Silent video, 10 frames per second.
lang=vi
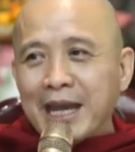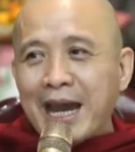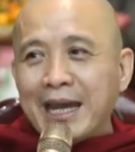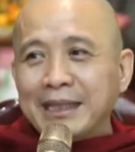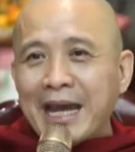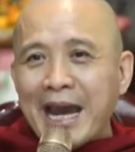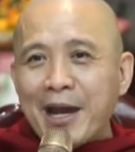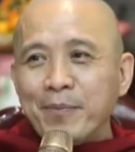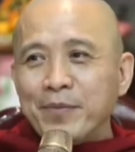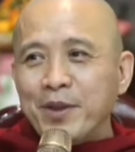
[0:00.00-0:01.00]
chải
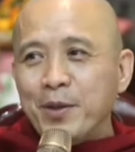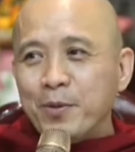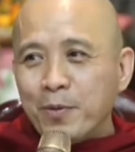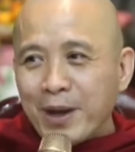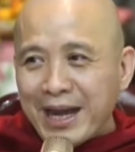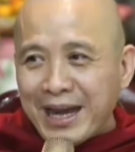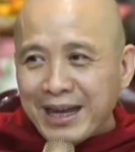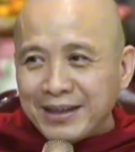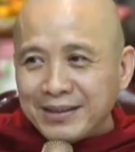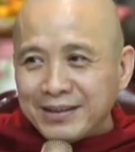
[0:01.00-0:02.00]
tham nhiều quá
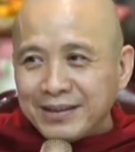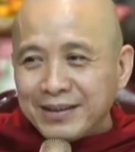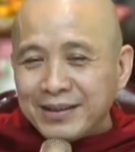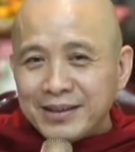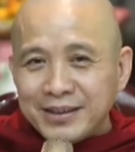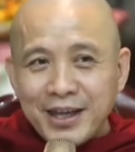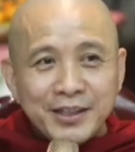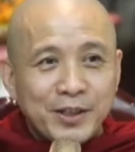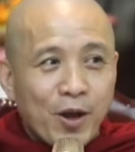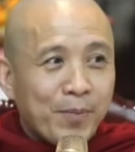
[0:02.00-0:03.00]

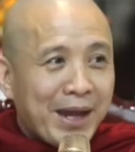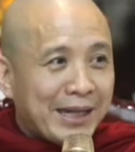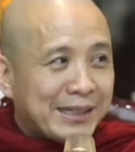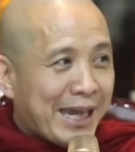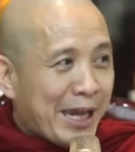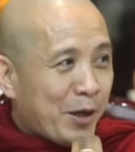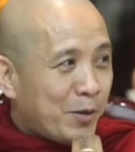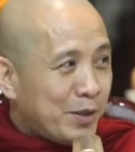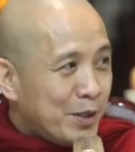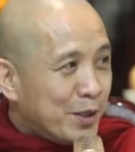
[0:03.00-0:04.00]
chết có mang theo
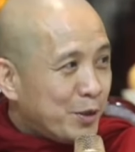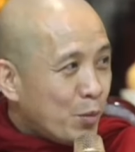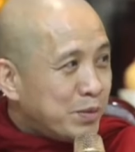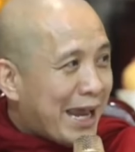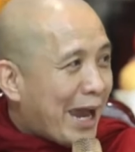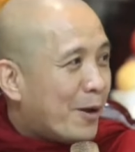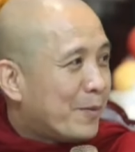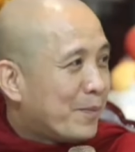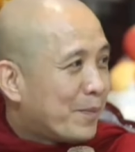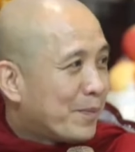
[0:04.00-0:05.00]
được chút nào
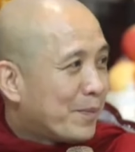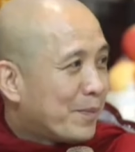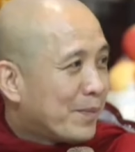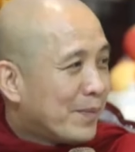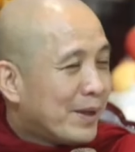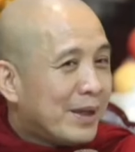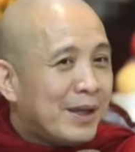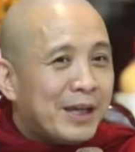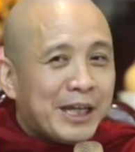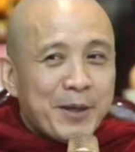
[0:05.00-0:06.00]

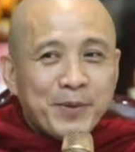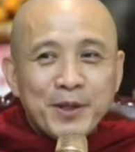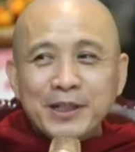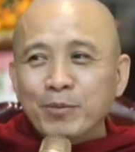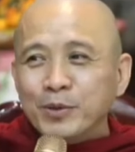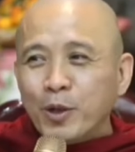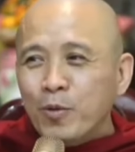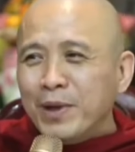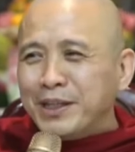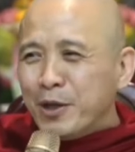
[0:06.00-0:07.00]
kiếp trước không tu
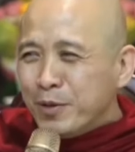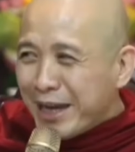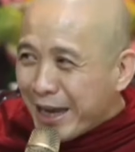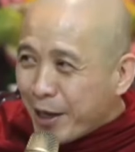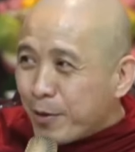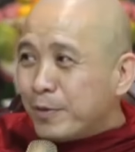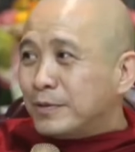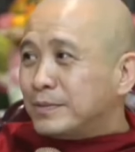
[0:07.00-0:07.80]
mới chịu nghèo